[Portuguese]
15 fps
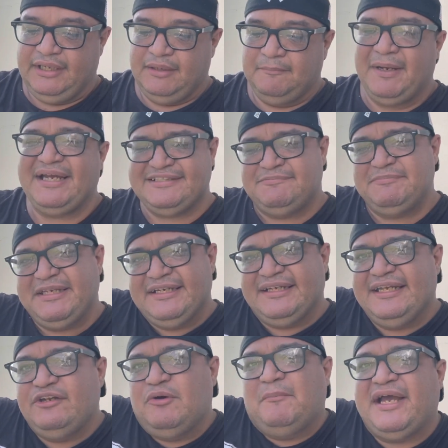mas me
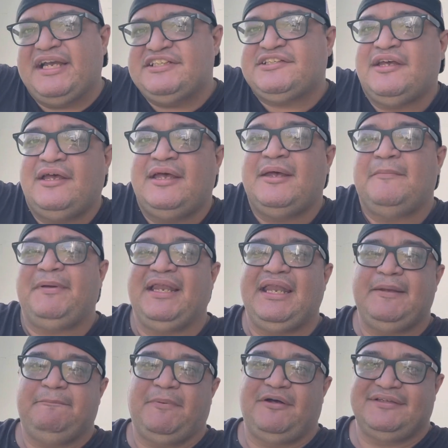inclino mais
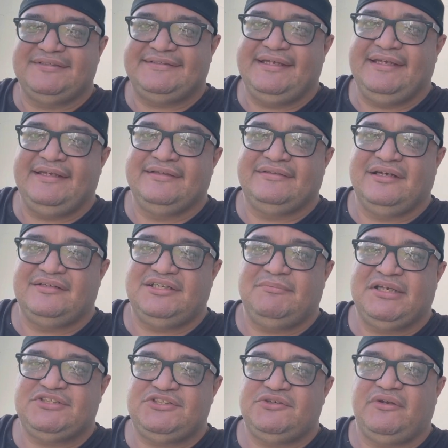pela hipótese
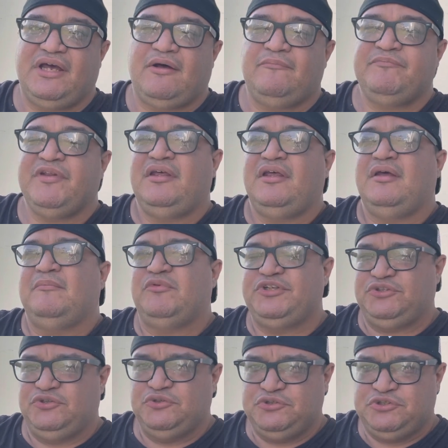interdimensional.
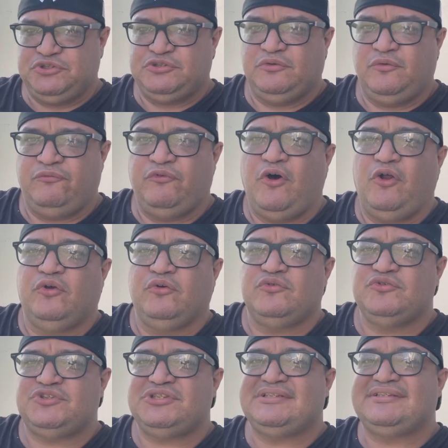Muitos
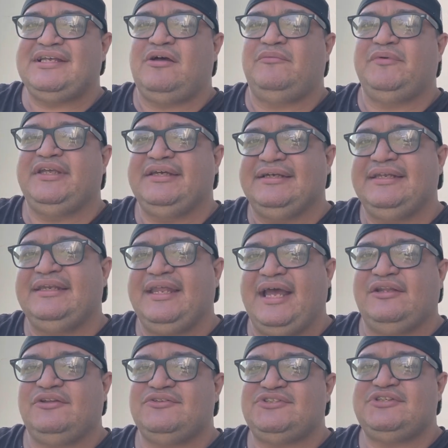ufólogos estão
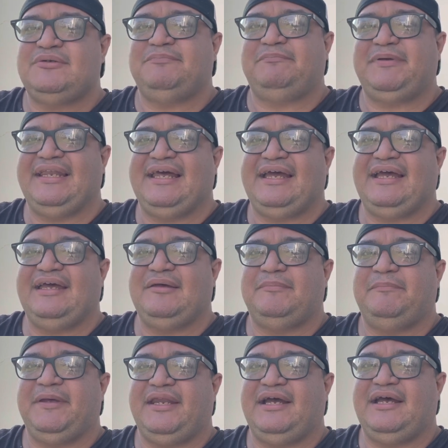inclinando-se pela,
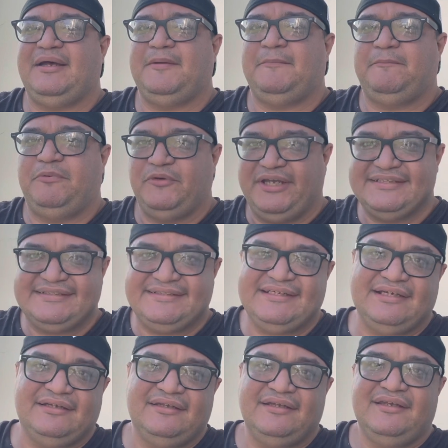pela, por
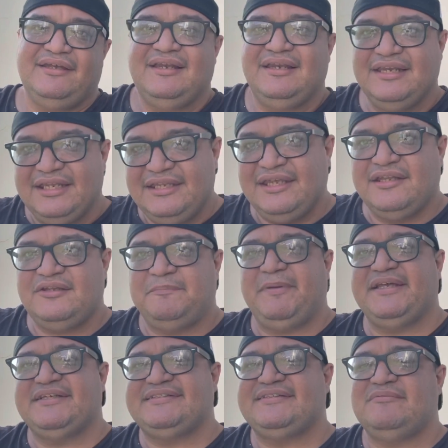essa linha de
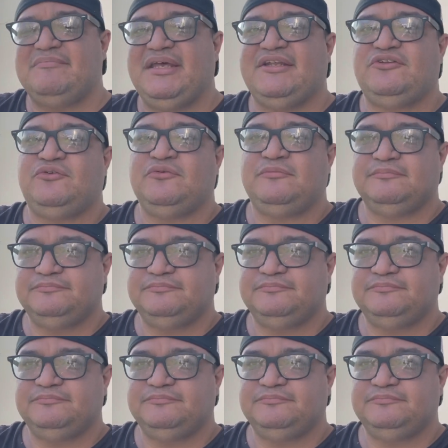pensamento